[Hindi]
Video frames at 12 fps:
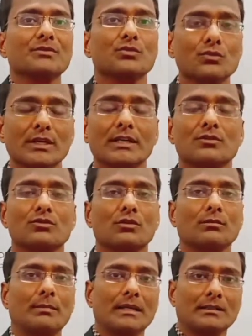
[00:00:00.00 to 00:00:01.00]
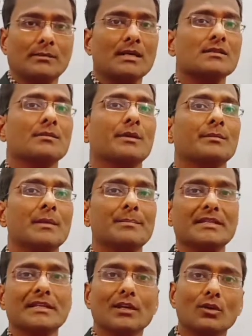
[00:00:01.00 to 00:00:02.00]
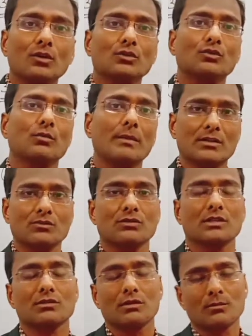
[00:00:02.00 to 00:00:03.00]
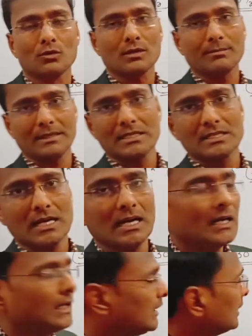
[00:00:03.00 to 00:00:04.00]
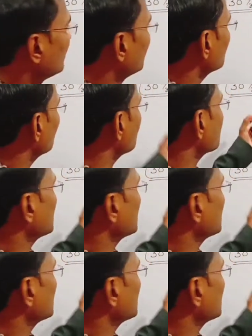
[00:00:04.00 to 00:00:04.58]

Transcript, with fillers: स्टूडेंट जो वर्तमान समय में पिछले एक दो वर्षों से जो है मुख्य परीक्षा में जो है